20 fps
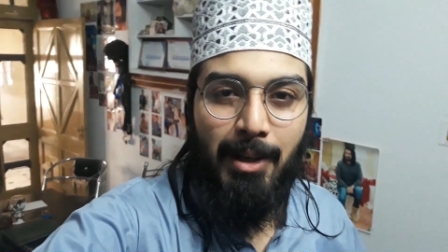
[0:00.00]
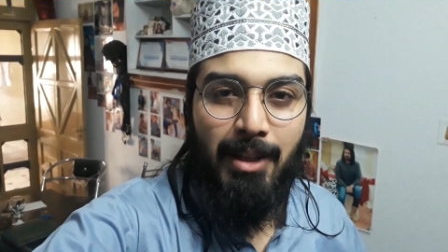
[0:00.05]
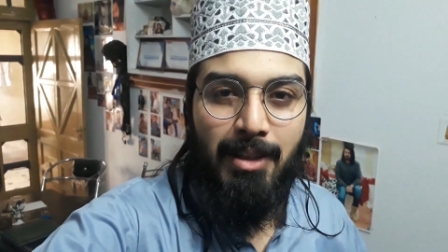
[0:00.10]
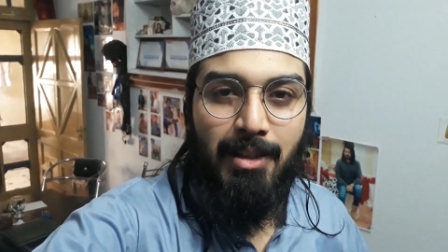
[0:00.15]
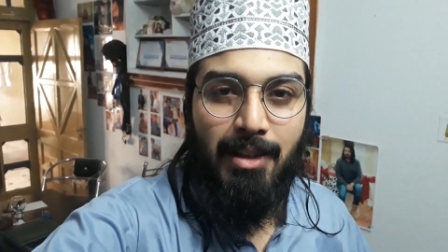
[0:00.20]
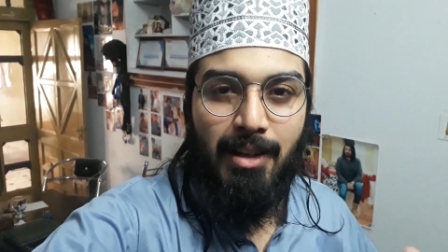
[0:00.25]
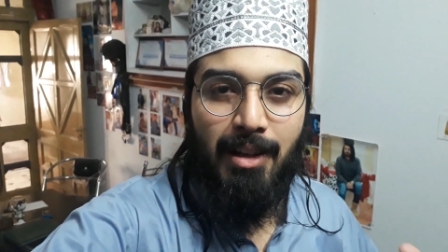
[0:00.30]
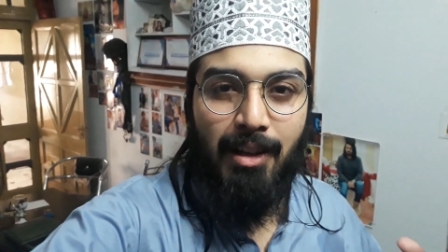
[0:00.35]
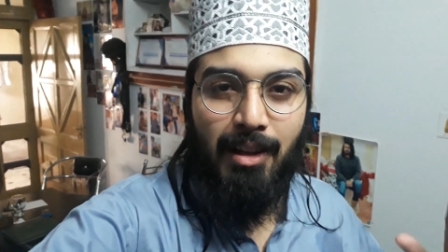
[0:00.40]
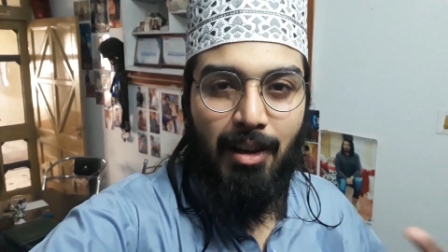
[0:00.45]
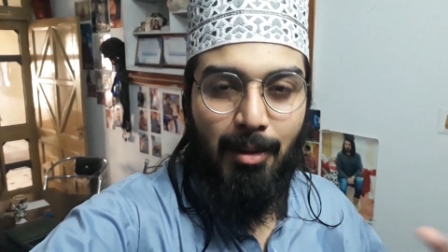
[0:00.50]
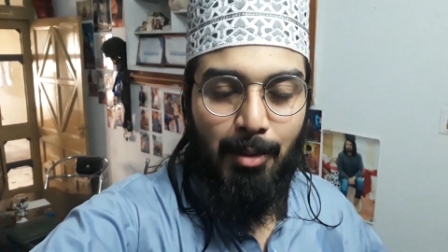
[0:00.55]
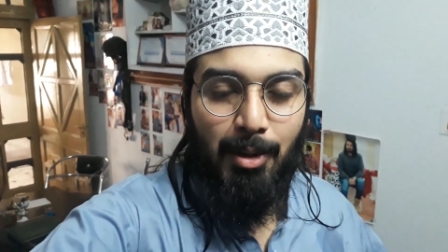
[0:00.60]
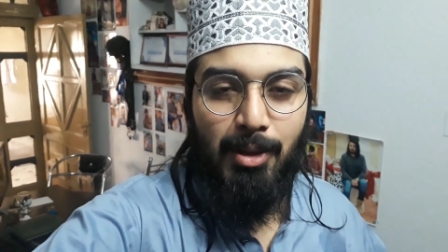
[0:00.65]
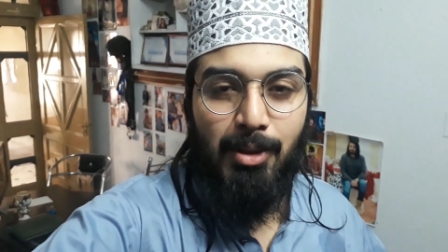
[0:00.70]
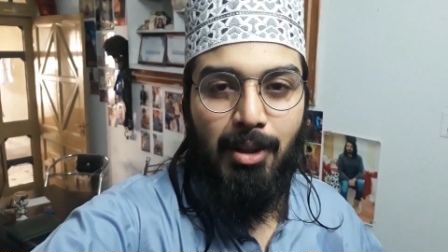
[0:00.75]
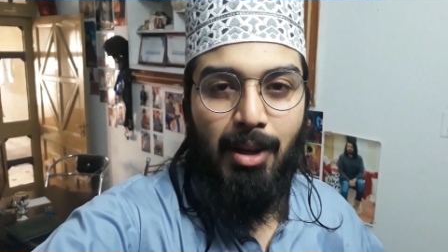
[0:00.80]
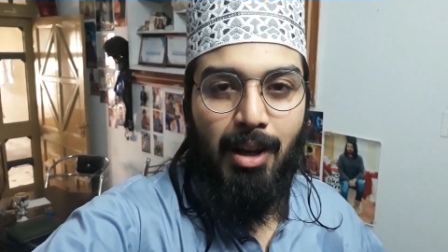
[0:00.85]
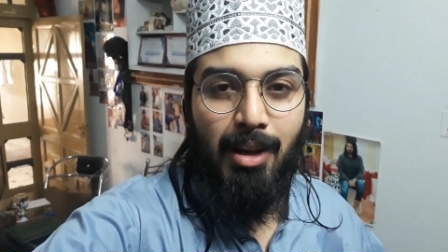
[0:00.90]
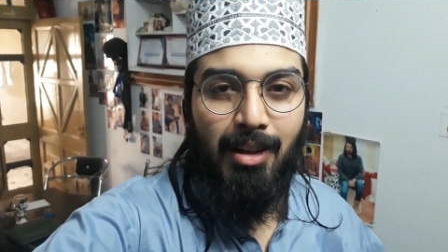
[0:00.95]
मैंने जाना है
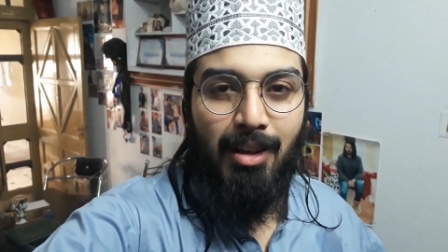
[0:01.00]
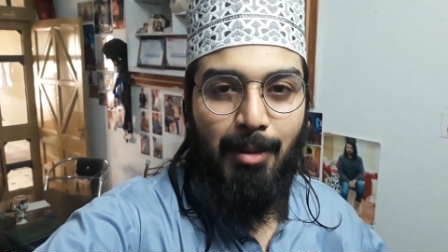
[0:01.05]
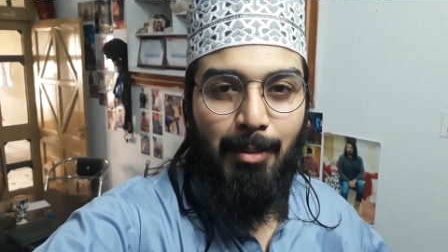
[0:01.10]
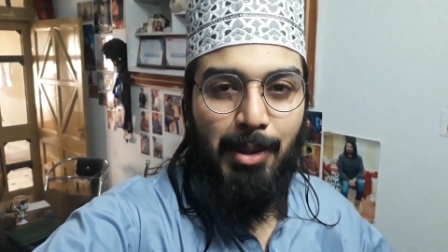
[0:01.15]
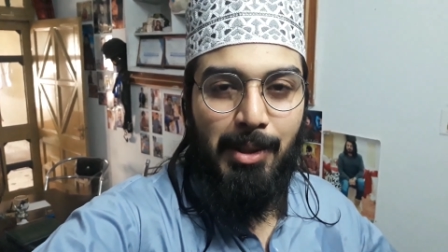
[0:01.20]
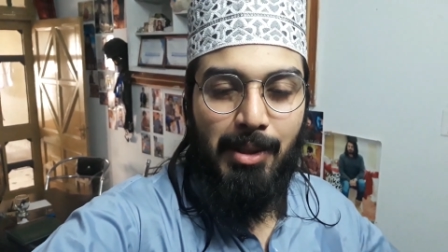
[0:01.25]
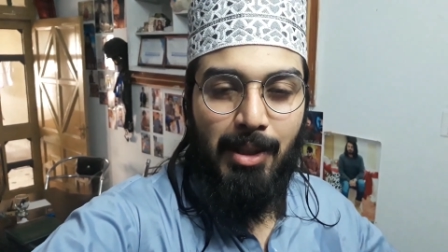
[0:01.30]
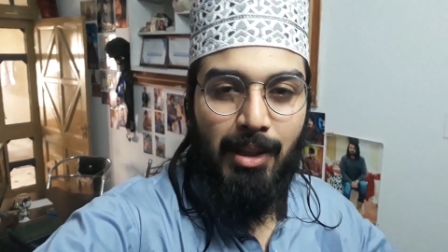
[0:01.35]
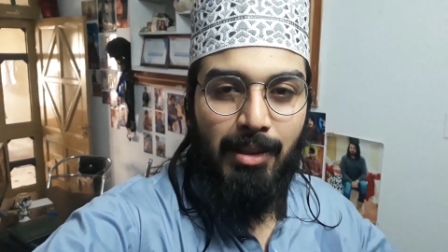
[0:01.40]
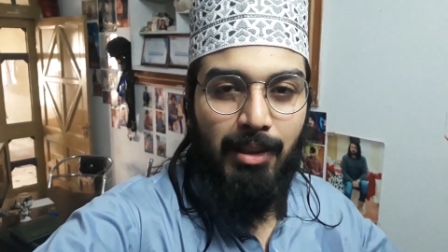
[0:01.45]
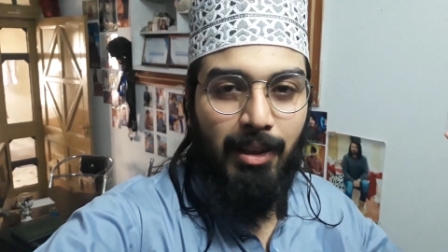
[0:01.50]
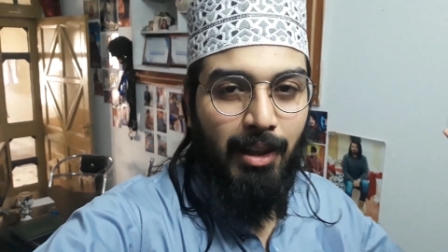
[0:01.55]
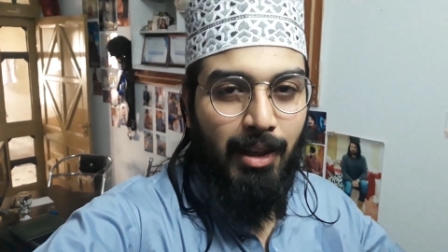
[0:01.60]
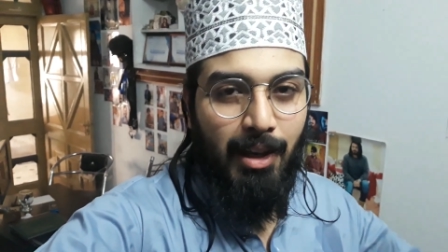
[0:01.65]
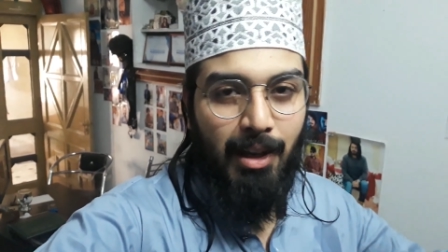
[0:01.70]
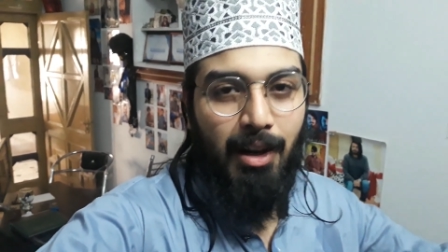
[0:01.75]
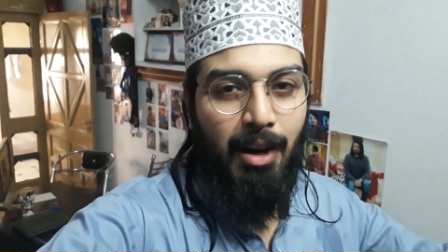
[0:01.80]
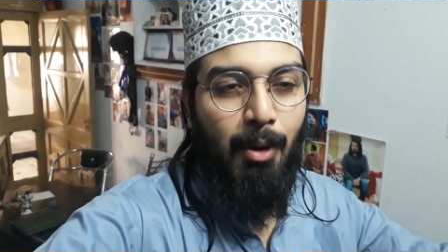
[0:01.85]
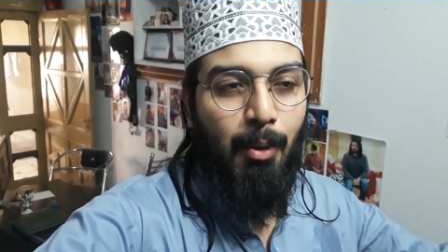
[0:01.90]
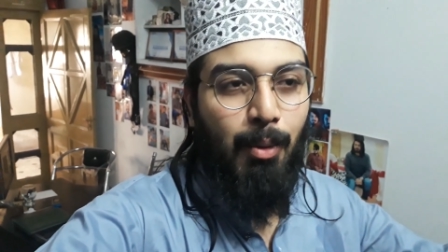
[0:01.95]
कब्रिस्तान कब्रिस्तान से
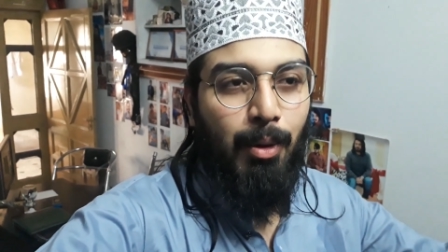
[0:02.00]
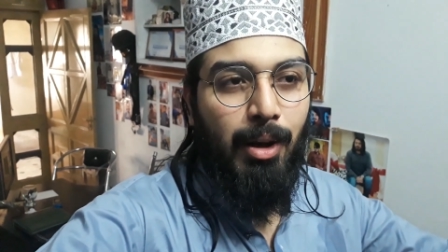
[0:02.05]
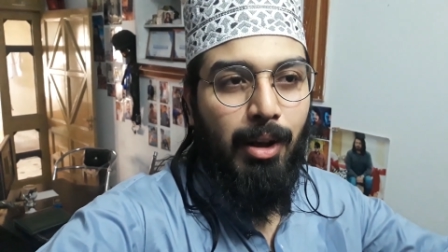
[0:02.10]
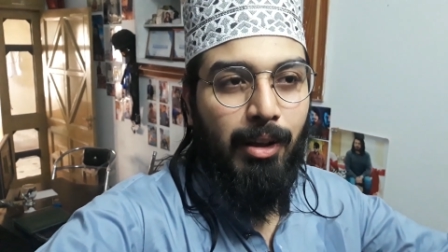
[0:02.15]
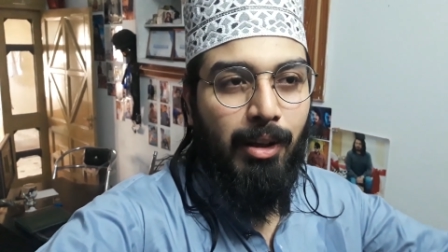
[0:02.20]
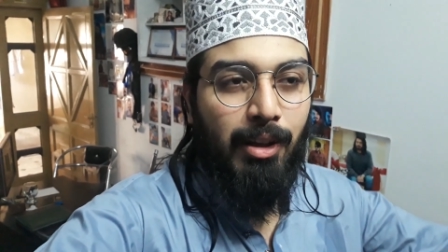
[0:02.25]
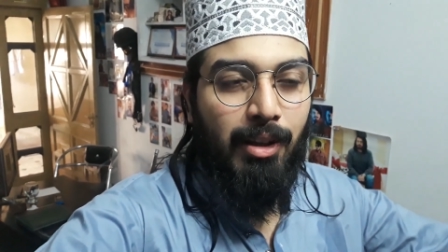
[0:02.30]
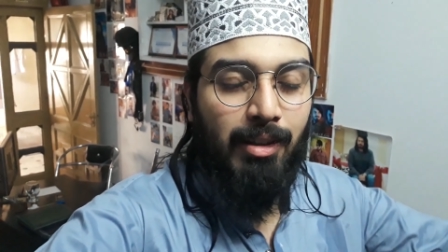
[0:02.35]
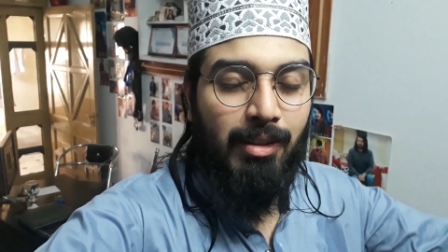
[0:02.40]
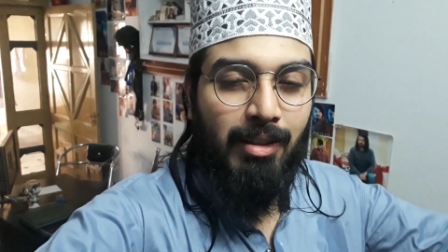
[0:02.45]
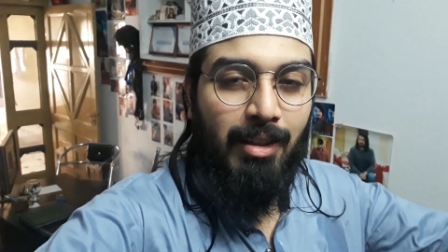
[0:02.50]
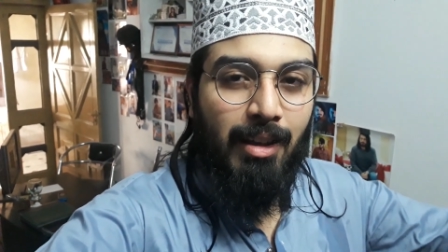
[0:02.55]
घर आऊँगा घर